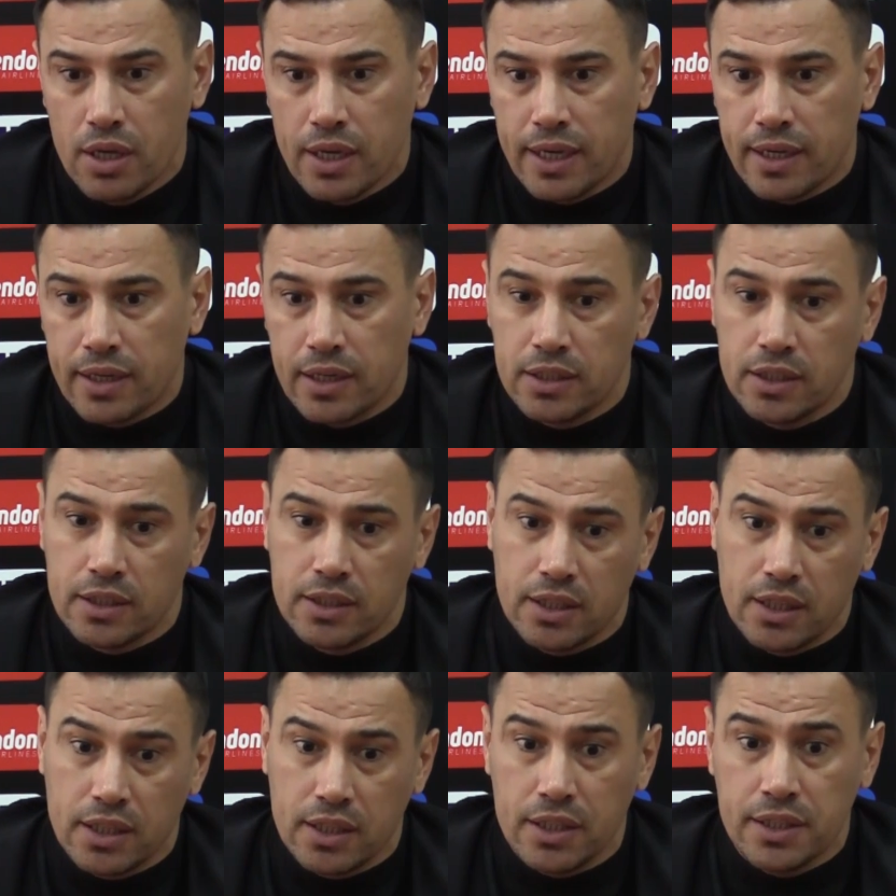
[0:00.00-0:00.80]
Arada
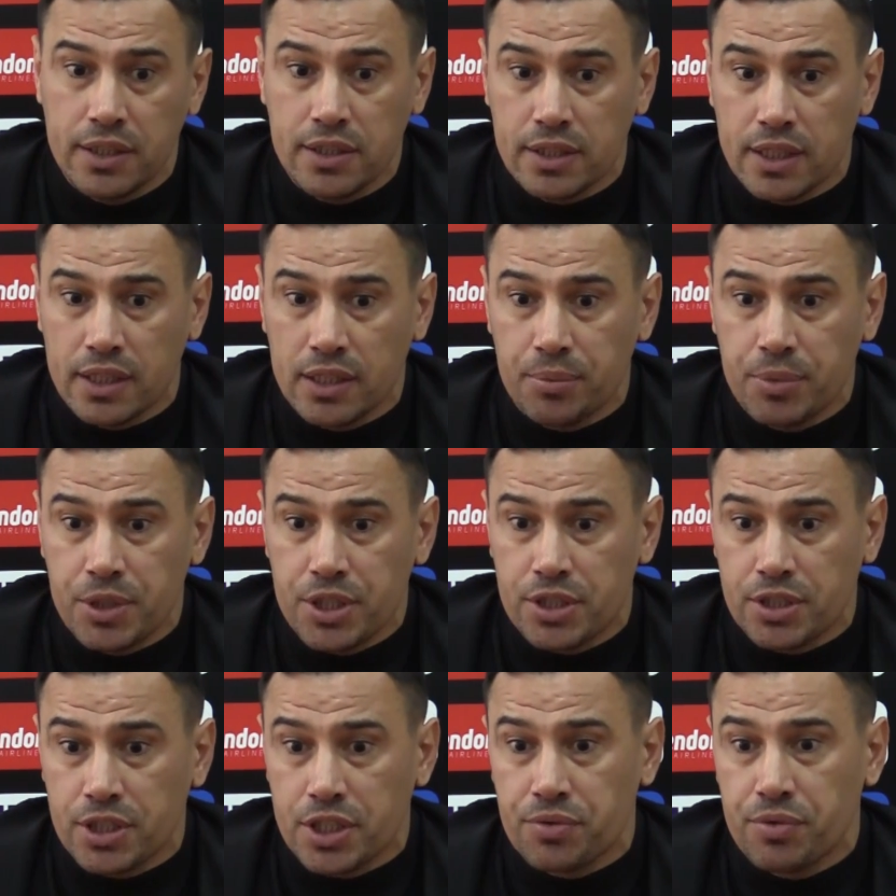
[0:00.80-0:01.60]
da iki tane
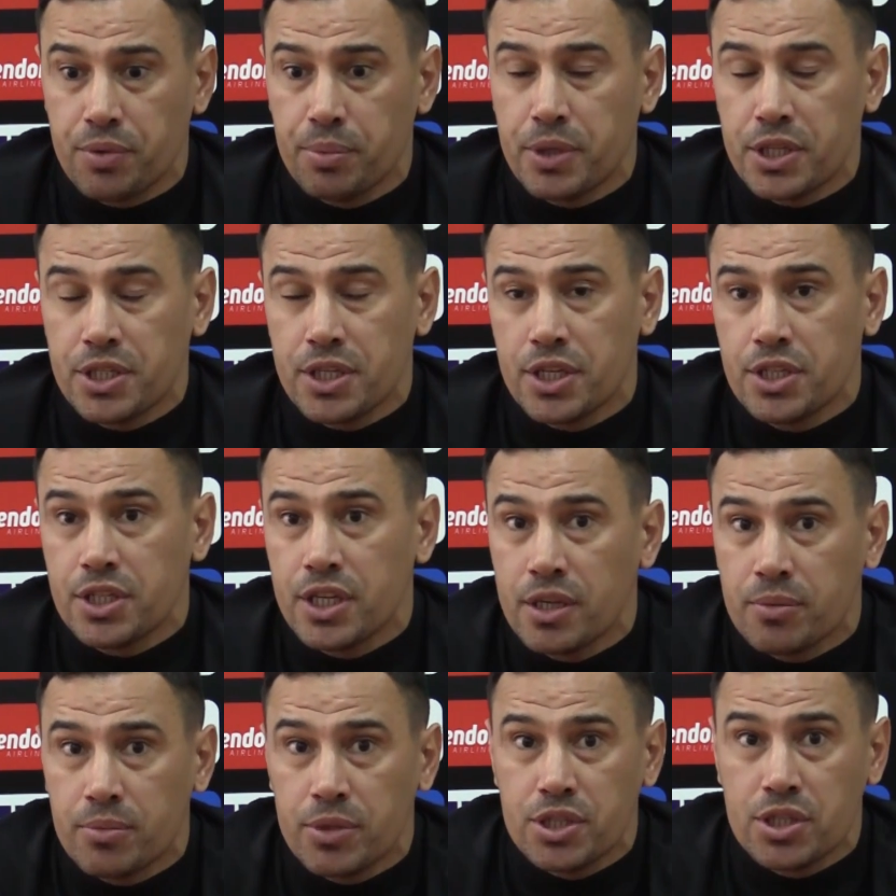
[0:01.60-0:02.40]
Beşiktaş ve
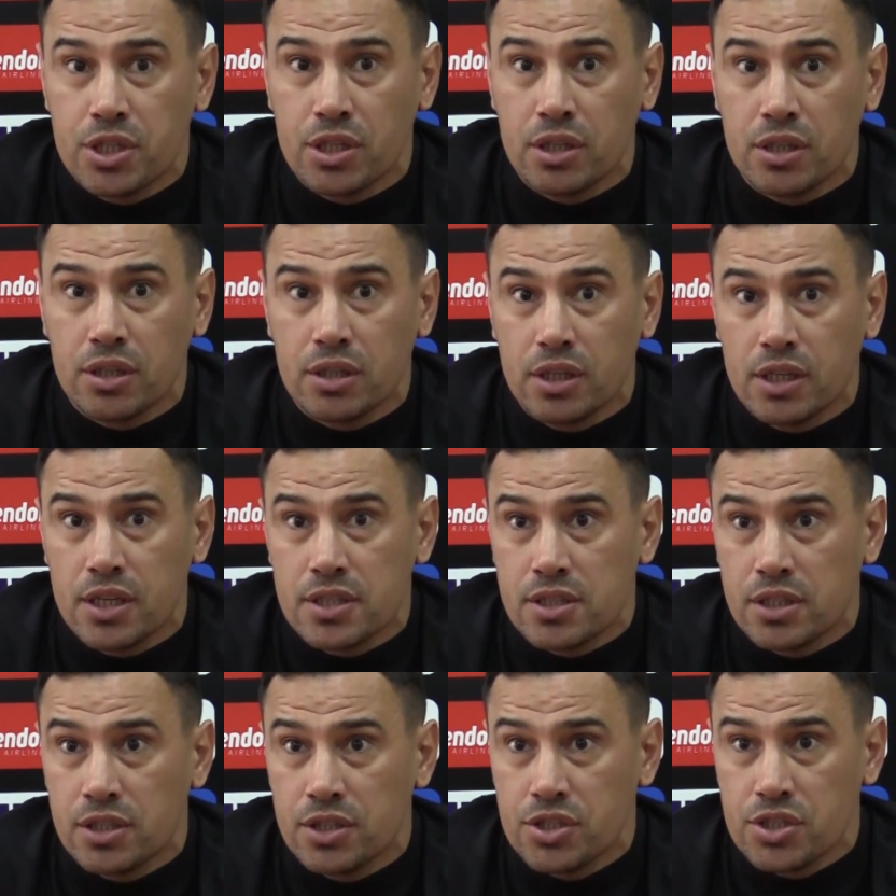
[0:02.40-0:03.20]
Başakşehir maçı
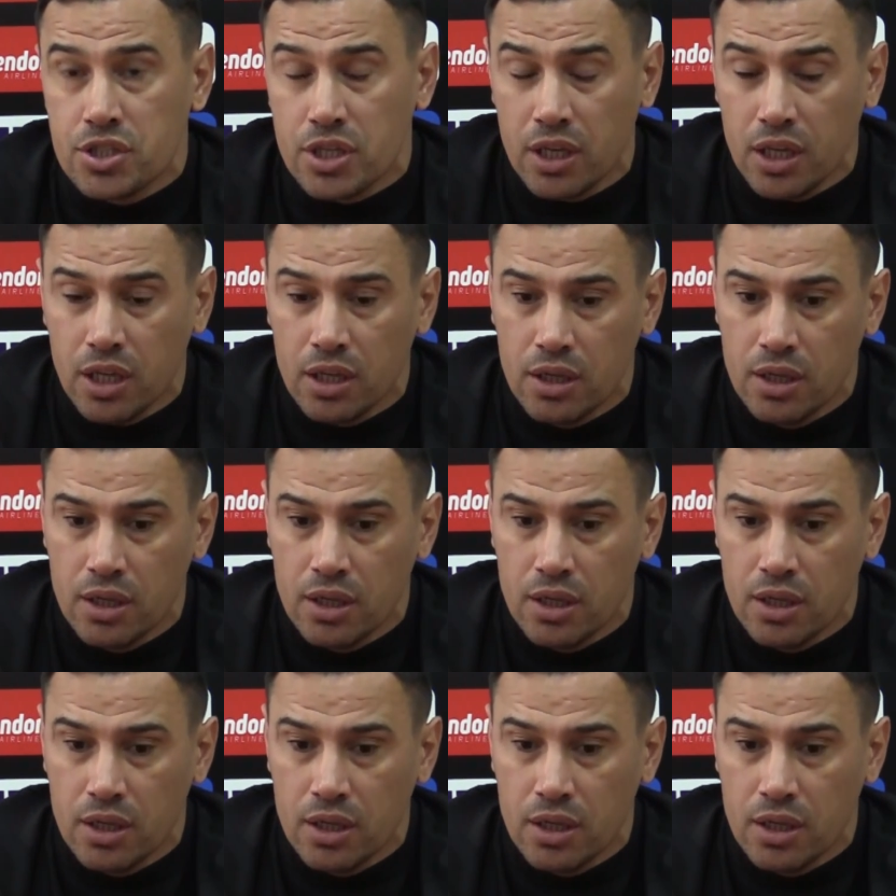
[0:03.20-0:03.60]
kazanınca